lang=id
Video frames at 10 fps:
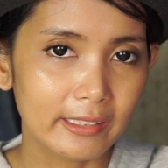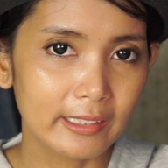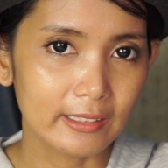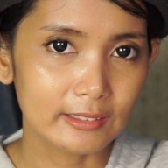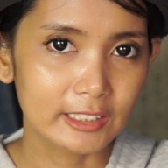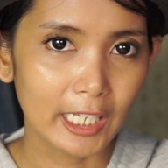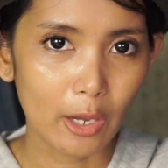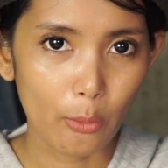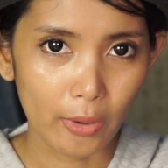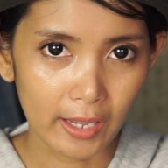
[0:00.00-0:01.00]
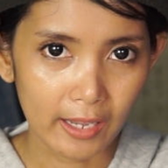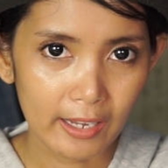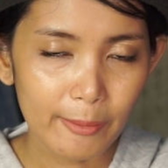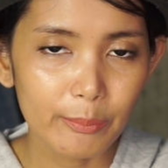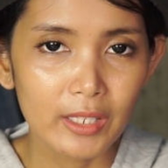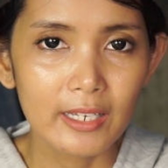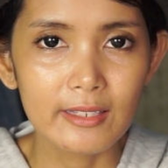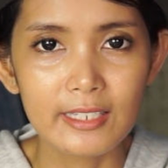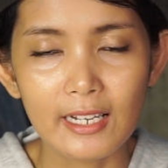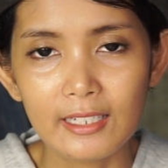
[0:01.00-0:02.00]
lahir cewek,
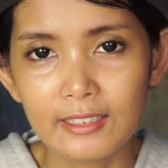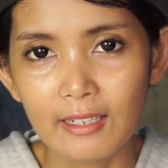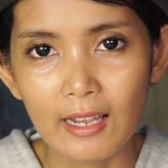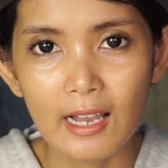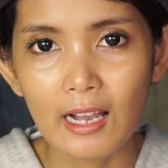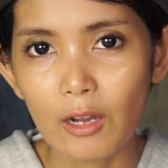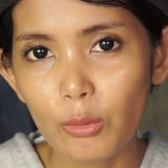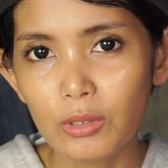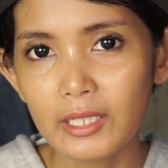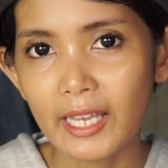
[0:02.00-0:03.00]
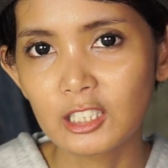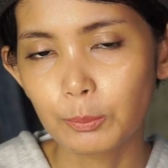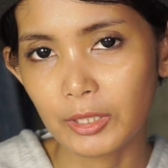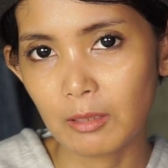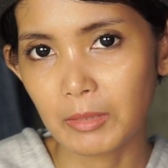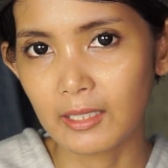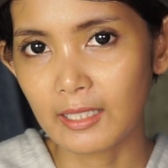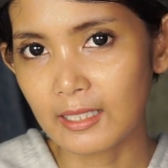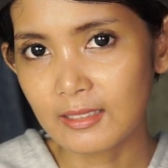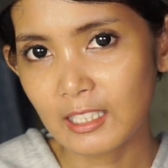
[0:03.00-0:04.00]
jadilah aku
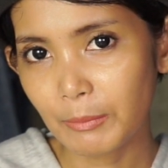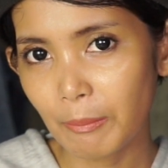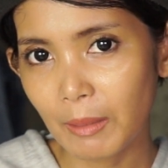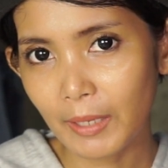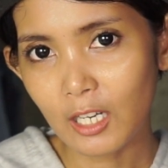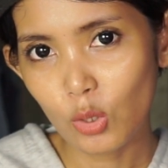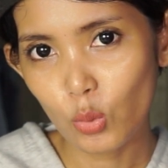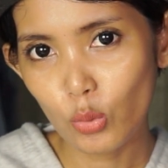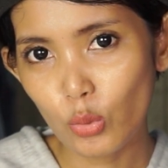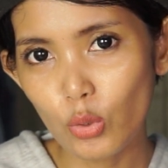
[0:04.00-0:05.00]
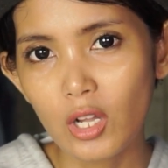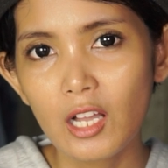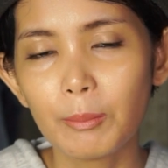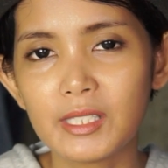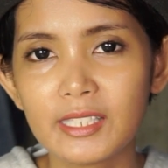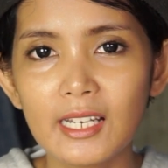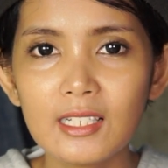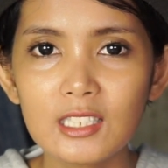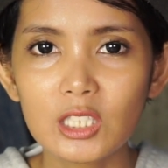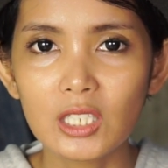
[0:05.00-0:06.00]
dieksperimenkan sama bapakku
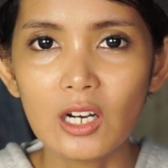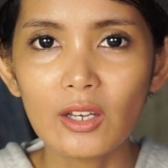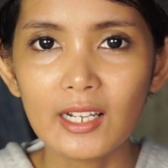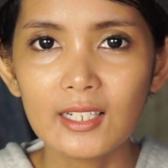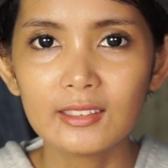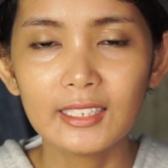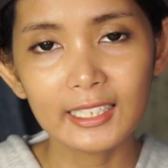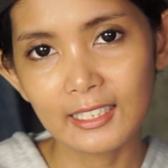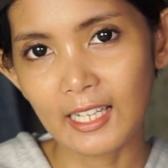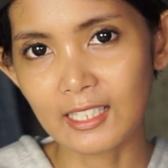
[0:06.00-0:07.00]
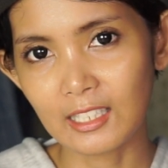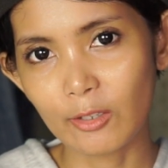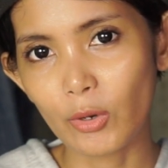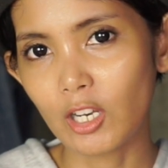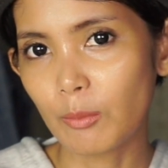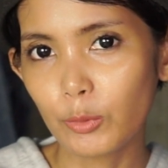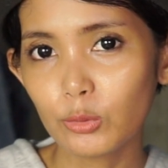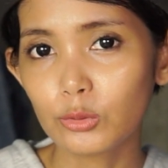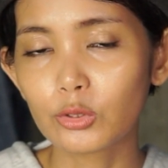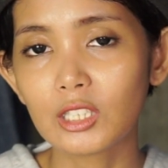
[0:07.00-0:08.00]
menjadi seorang laki-laki
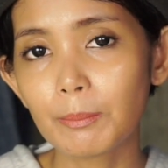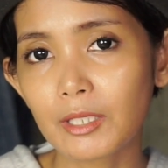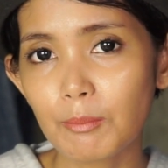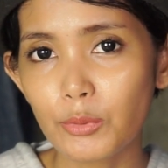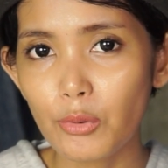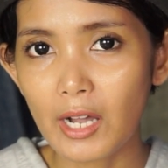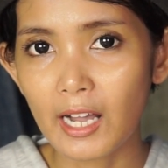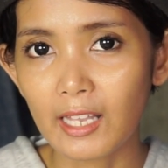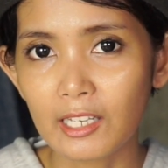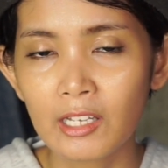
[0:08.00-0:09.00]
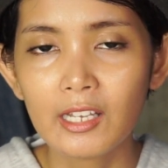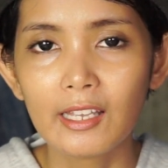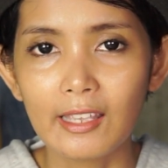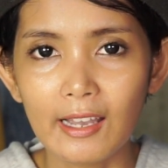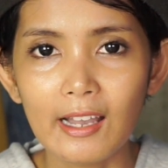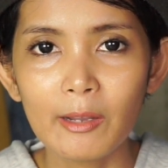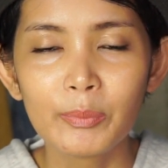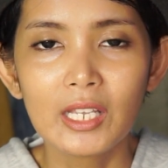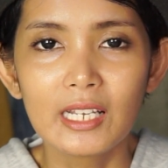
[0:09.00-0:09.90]
walaupun wujudnya perempuan ya.